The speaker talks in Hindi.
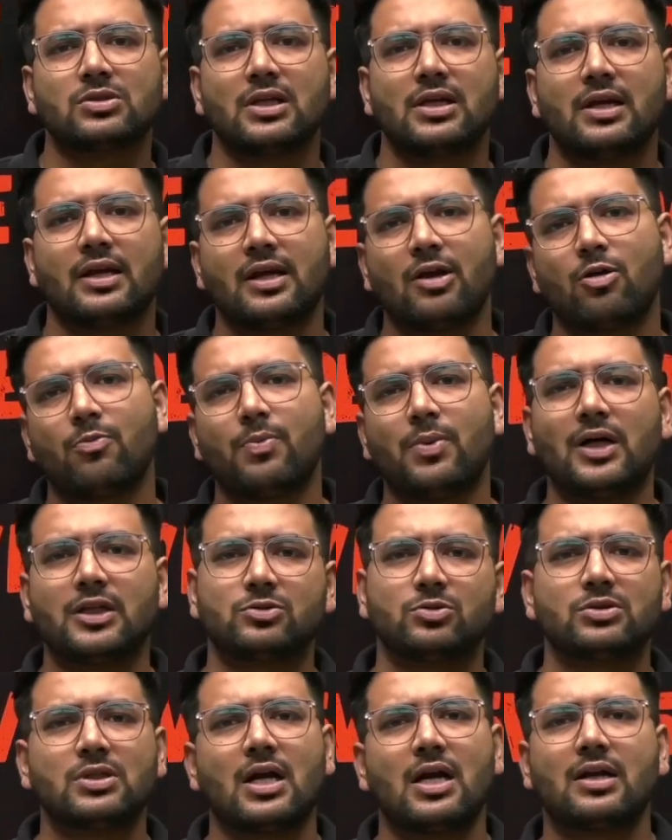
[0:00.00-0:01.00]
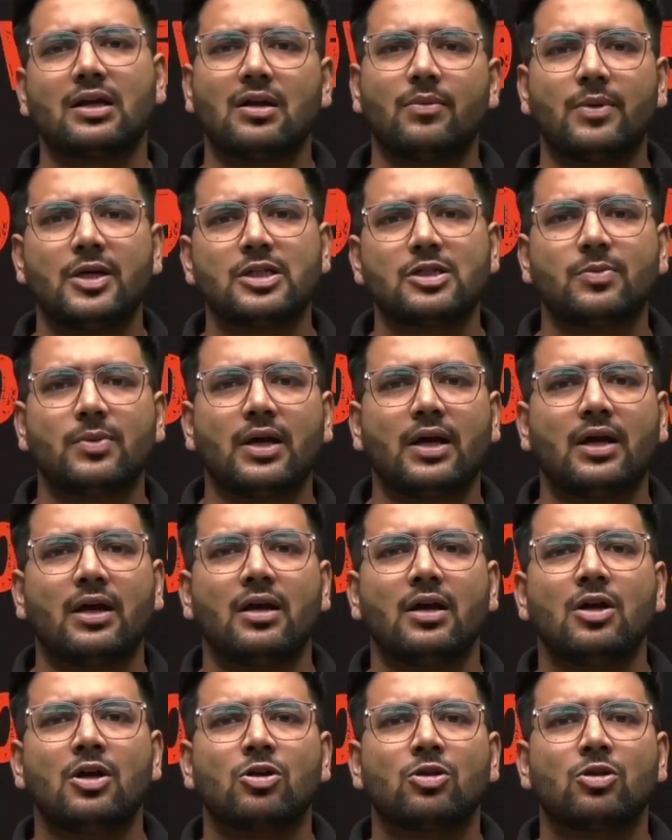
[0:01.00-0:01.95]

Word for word: से लेके और 560 के बीच में है